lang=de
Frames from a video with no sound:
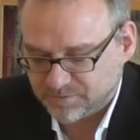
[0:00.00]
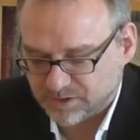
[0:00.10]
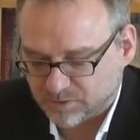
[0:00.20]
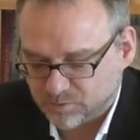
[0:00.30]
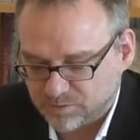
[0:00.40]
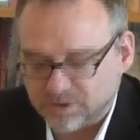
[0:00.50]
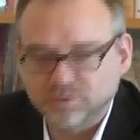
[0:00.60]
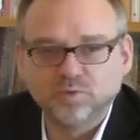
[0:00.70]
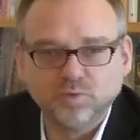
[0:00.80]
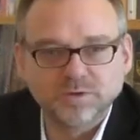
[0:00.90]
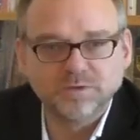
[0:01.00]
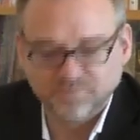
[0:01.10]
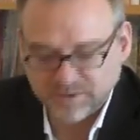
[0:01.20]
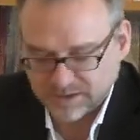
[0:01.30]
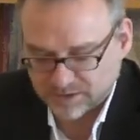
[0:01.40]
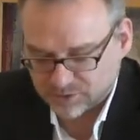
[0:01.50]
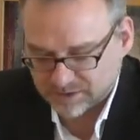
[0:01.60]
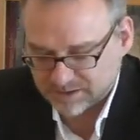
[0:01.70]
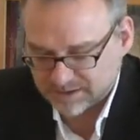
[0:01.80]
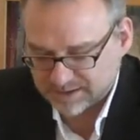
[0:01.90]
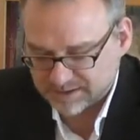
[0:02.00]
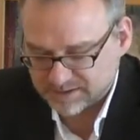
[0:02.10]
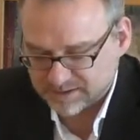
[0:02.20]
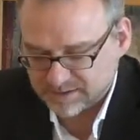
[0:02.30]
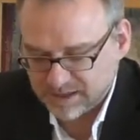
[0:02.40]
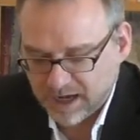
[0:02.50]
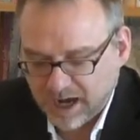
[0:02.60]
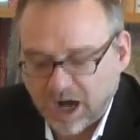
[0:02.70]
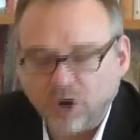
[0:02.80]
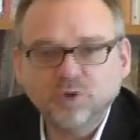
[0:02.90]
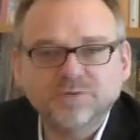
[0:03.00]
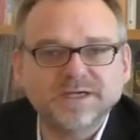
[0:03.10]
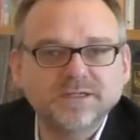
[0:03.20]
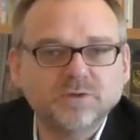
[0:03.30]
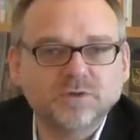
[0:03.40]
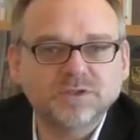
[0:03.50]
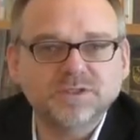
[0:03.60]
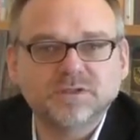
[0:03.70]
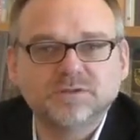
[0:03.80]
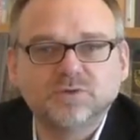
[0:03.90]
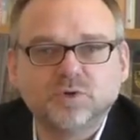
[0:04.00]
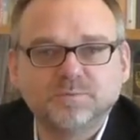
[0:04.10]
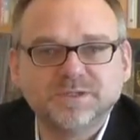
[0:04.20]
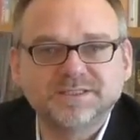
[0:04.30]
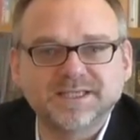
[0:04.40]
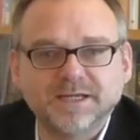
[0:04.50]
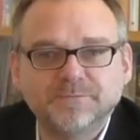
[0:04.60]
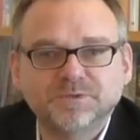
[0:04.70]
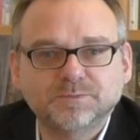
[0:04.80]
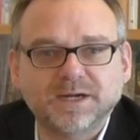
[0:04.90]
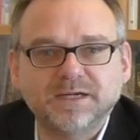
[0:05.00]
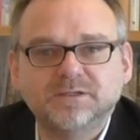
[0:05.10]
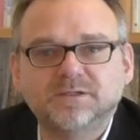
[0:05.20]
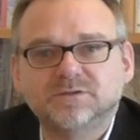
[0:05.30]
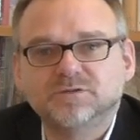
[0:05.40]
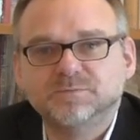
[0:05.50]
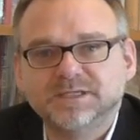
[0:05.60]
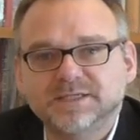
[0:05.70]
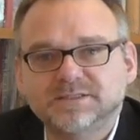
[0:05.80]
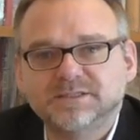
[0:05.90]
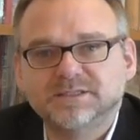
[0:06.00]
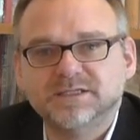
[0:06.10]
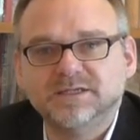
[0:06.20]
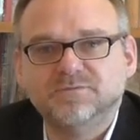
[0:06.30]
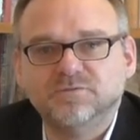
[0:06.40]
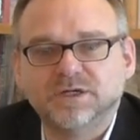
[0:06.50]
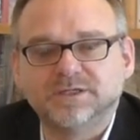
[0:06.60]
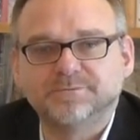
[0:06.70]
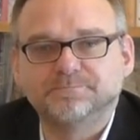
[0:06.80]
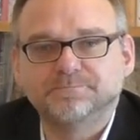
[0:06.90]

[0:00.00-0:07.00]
Jahrhundert guten Widerstand leisten, auch wenn Konstantinopel selbst bald zum Kriegsziel wurde.